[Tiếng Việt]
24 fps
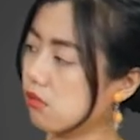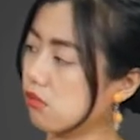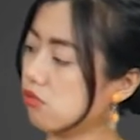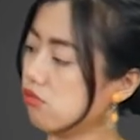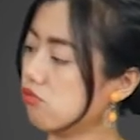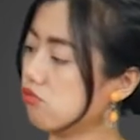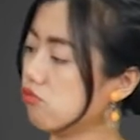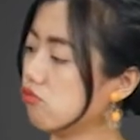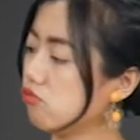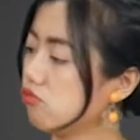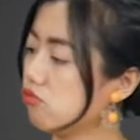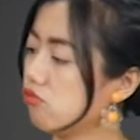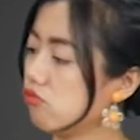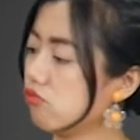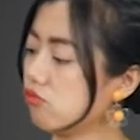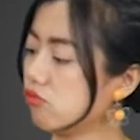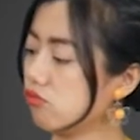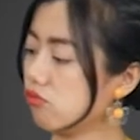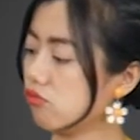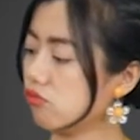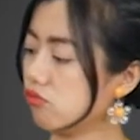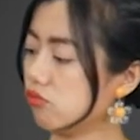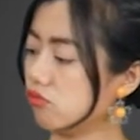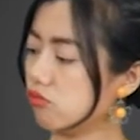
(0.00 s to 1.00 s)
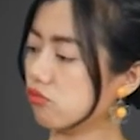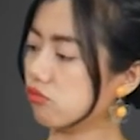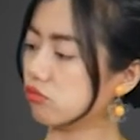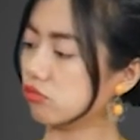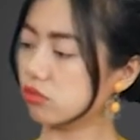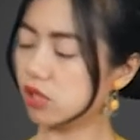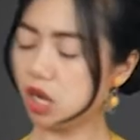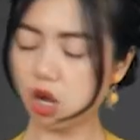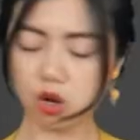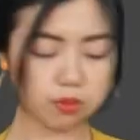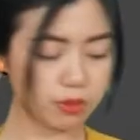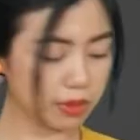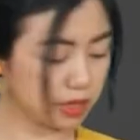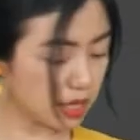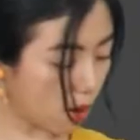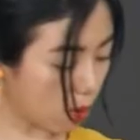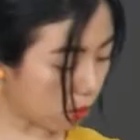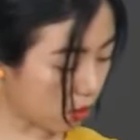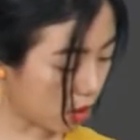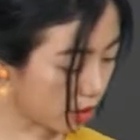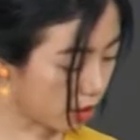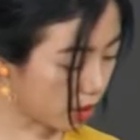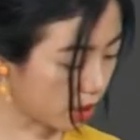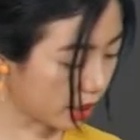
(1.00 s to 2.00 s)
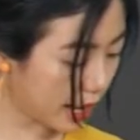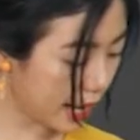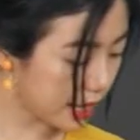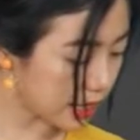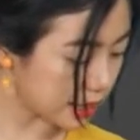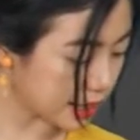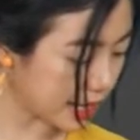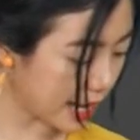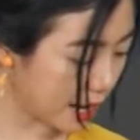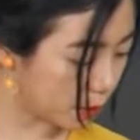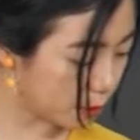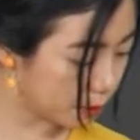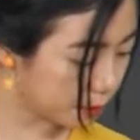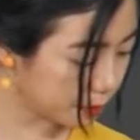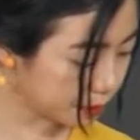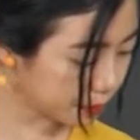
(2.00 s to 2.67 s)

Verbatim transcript: uhm, đâu mình đọc coi nó khác làm sao